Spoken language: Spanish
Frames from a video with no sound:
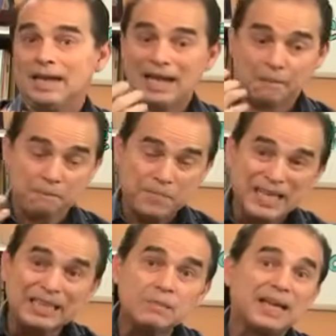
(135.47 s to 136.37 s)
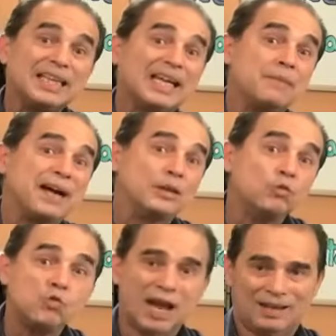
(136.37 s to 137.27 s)
Las víctimas de
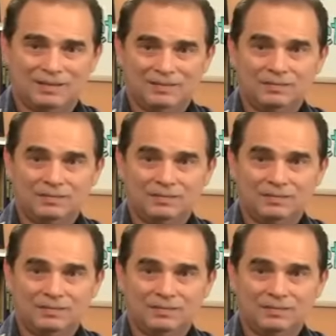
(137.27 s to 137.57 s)
quemadura